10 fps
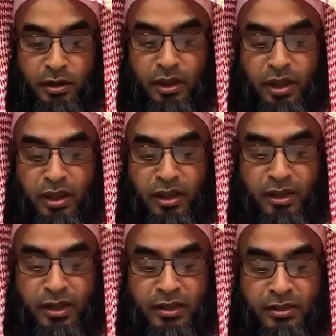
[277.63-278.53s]
নেকির
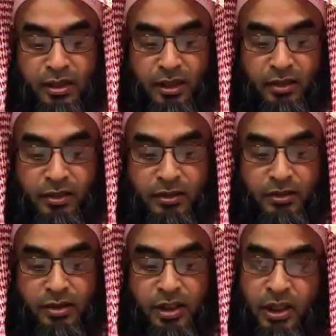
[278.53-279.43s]
রাস্তা
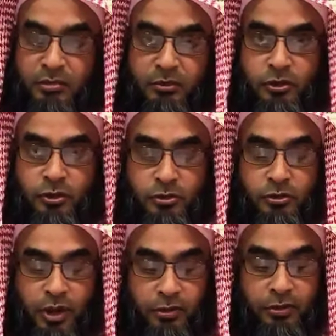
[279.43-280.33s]
সারা বছর
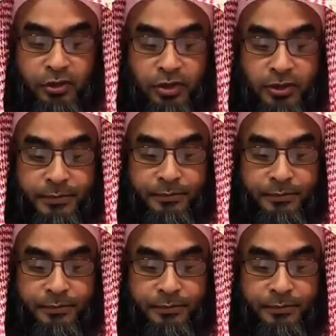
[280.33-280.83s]
খোলা রয়েছে